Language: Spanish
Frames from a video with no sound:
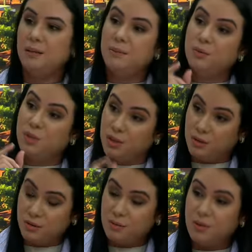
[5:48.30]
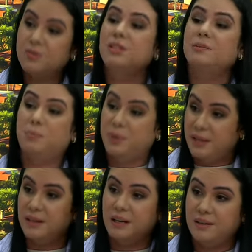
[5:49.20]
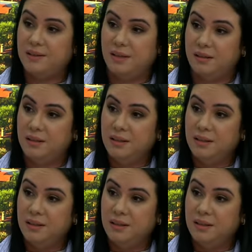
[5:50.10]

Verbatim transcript: disminuyendo su dosis, puede realizar.